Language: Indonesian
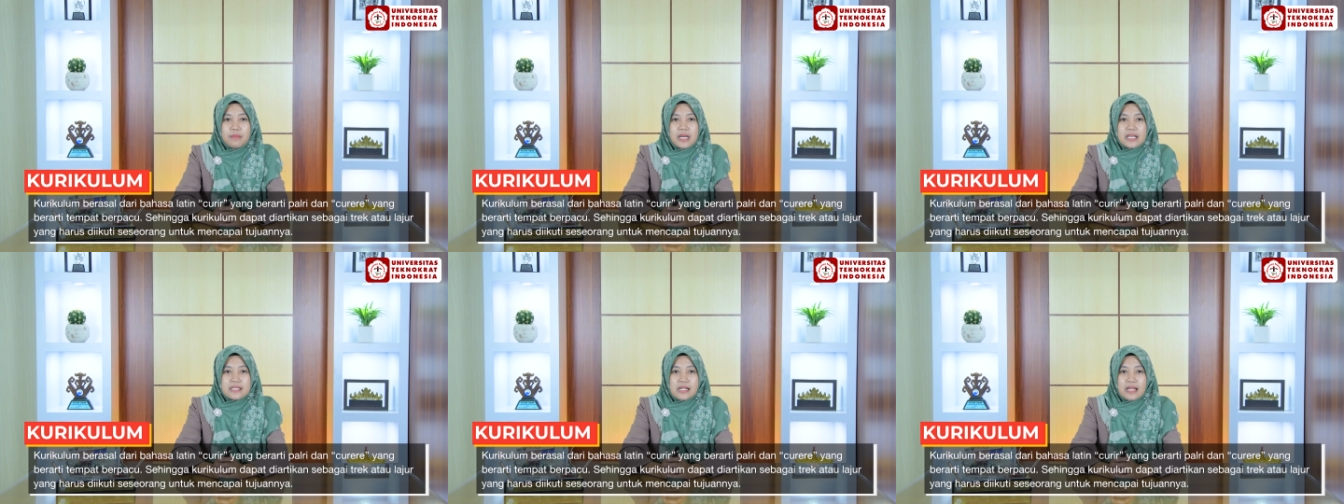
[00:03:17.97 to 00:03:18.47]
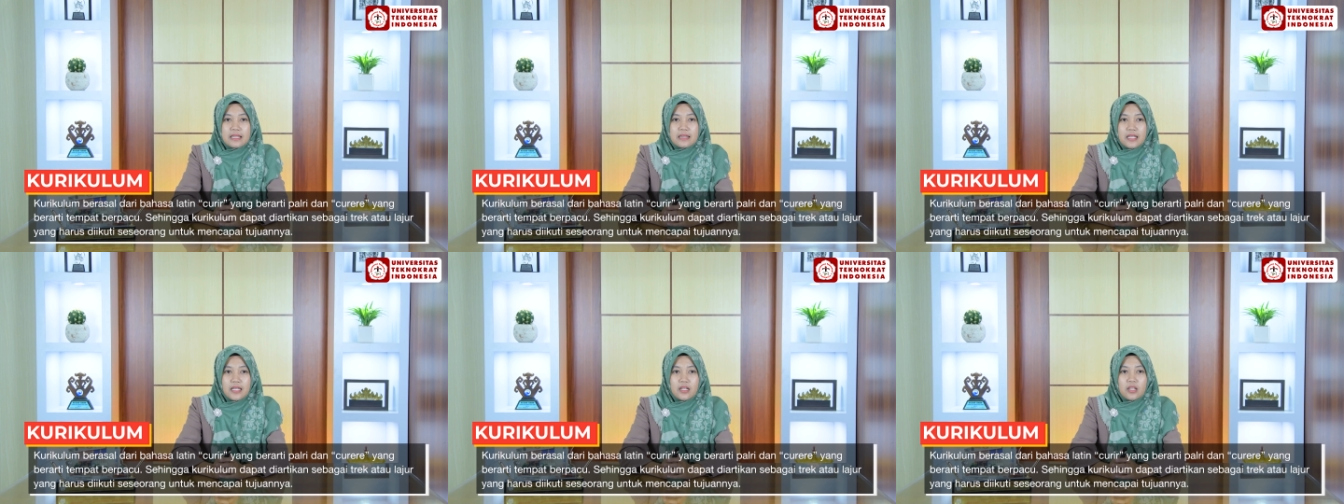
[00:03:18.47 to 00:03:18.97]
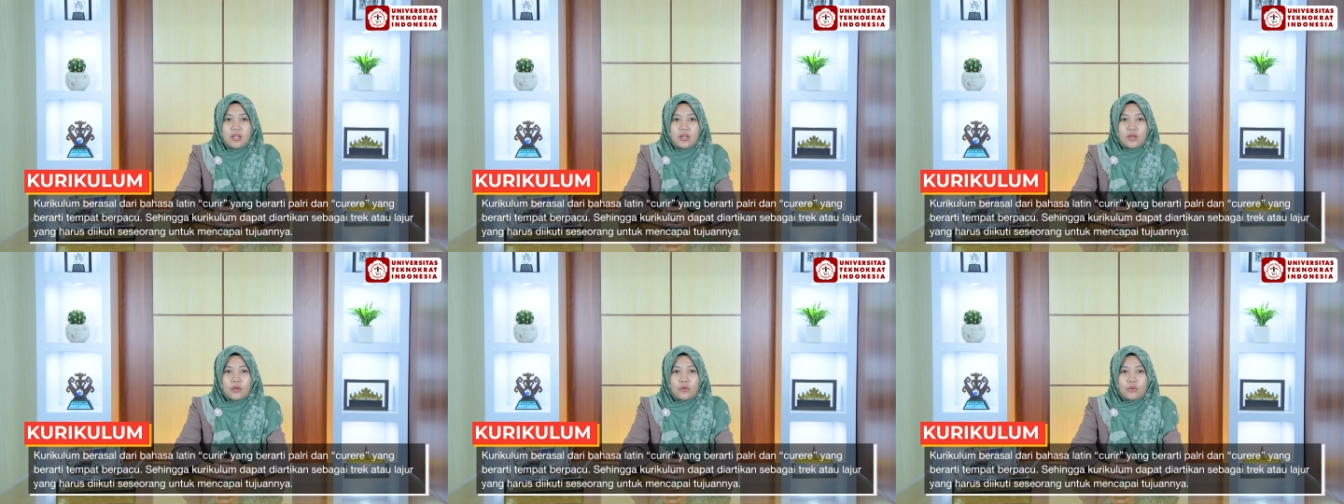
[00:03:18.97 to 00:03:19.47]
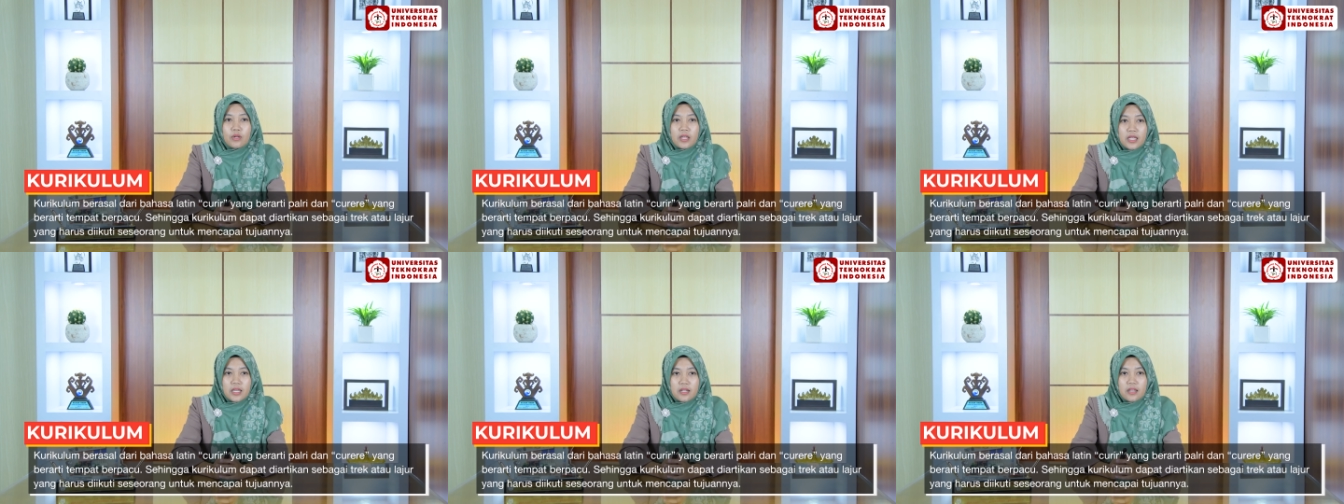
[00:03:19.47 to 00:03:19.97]
bahasa Latin
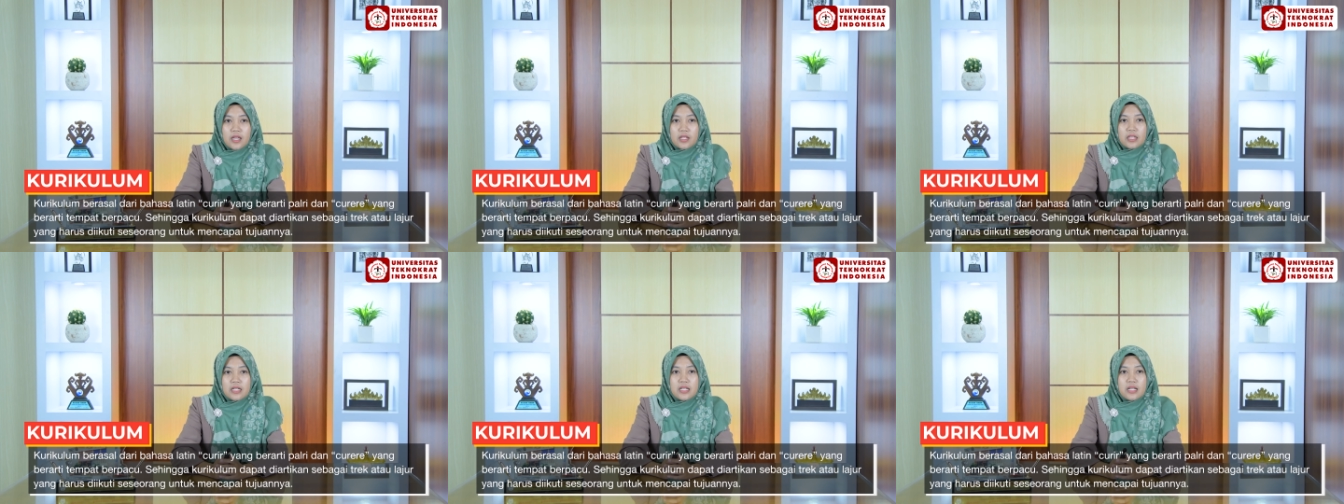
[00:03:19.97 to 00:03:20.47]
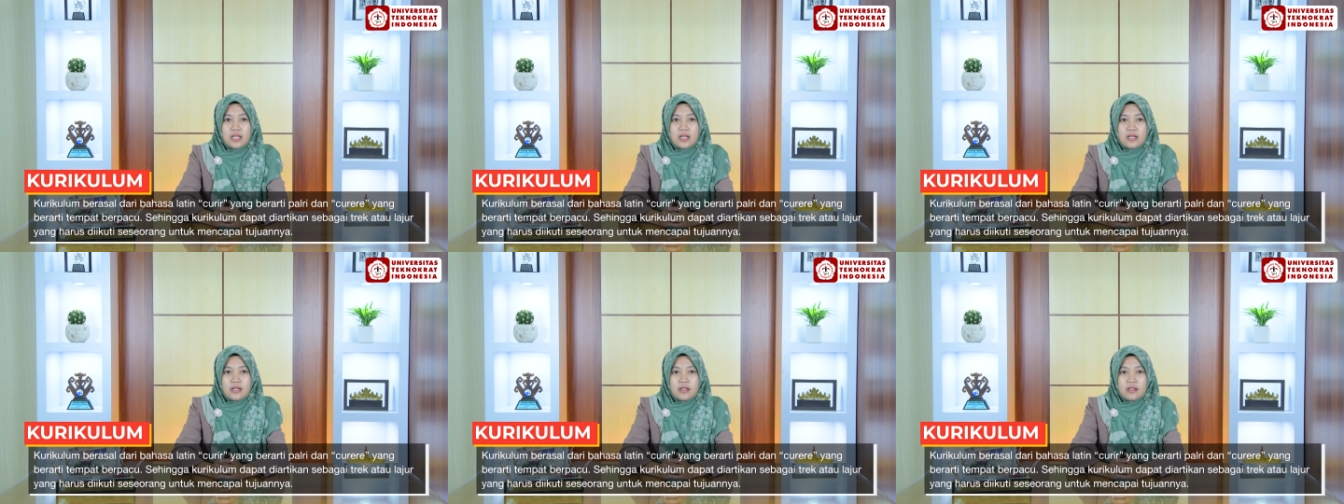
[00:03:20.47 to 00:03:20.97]
kurir yang terdiri